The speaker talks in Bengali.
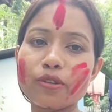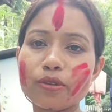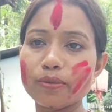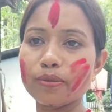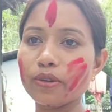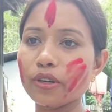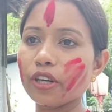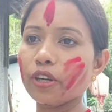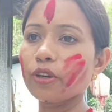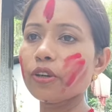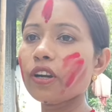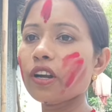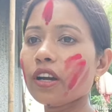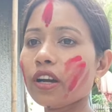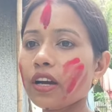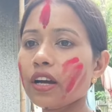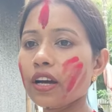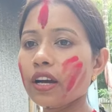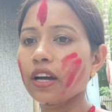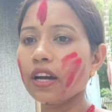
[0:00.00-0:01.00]
হবো এখন
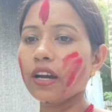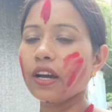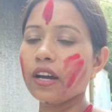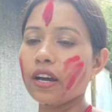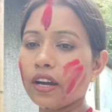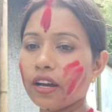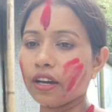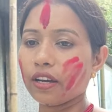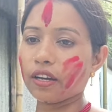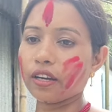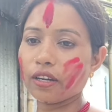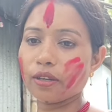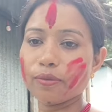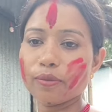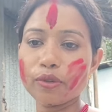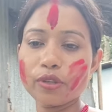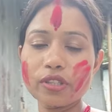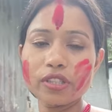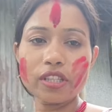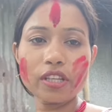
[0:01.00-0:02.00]

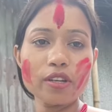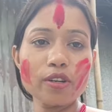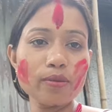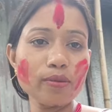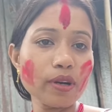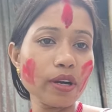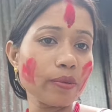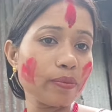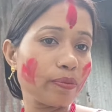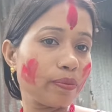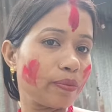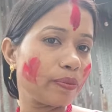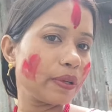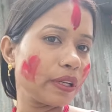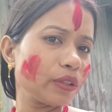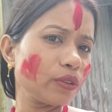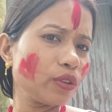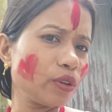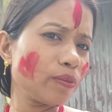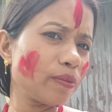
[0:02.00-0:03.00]
পরিষ্কার হবো আর
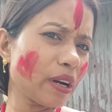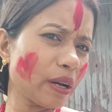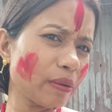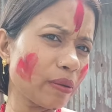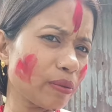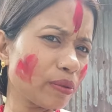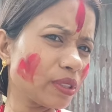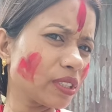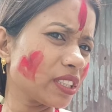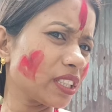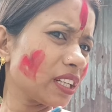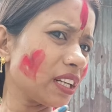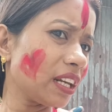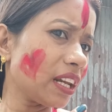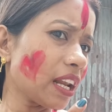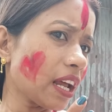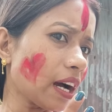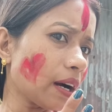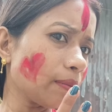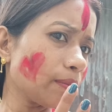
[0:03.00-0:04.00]
প্রীতম বারবার বলছে
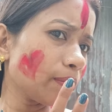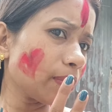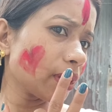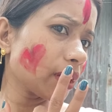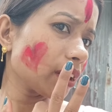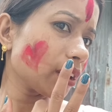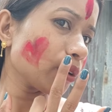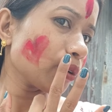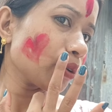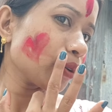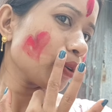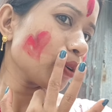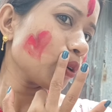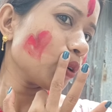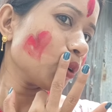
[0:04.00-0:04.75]
লাভ বানা ও